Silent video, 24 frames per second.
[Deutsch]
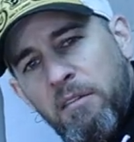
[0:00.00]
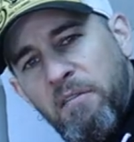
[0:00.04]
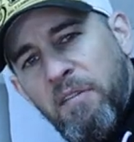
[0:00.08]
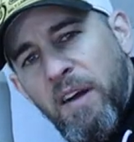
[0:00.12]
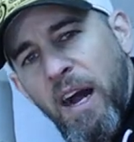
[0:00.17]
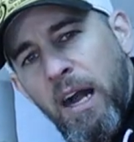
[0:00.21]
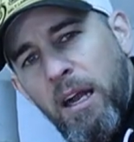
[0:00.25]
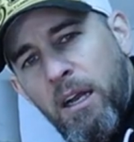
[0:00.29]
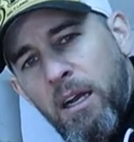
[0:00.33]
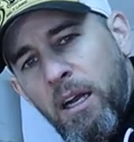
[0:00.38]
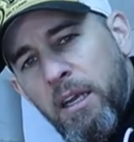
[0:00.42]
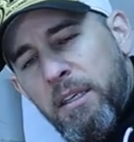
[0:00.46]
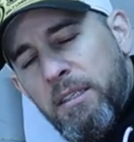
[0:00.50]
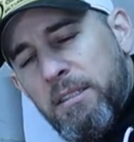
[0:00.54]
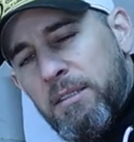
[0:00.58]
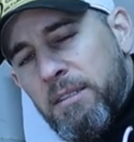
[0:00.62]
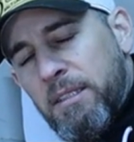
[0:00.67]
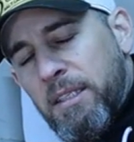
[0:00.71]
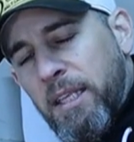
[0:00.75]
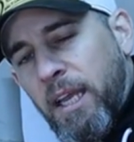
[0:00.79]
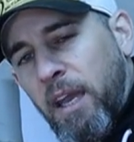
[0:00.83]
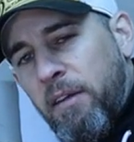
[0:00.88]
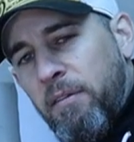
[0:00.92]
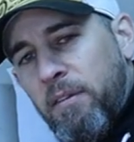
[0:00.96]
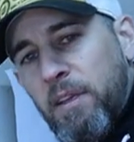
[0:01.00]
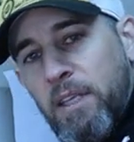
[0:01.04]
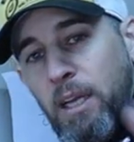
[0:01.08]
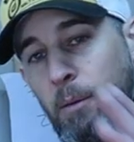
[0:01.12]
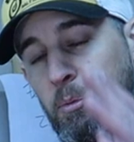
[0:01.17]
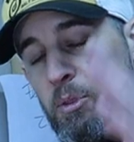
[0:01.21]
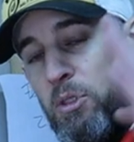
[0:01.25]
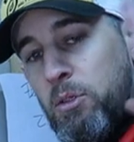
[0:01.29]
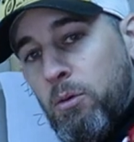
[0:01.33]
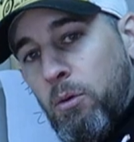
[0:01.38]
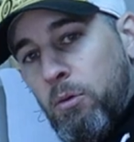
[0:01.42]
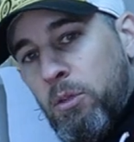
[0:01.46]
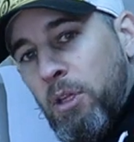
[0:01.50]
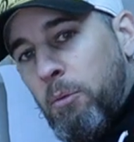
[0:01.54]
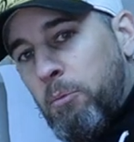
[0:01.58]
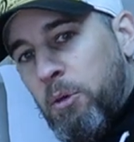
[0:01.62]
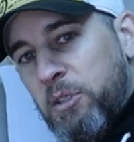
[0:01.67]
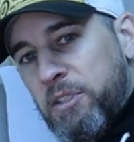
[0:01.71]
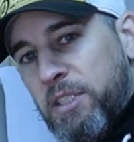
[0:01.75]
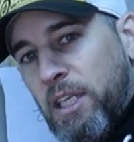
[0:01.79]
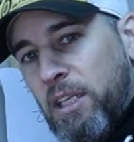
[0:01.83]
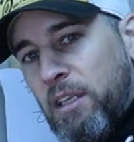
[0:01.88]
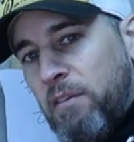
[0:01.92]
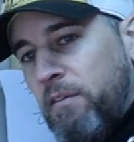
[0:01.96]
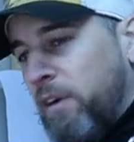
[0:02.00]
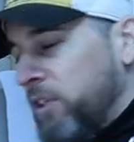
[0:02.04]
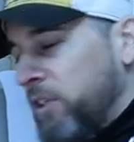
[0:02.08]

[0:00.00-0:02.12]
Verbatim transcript: in Frankreich ist ein Treffen. Ich habe es hundertprozentig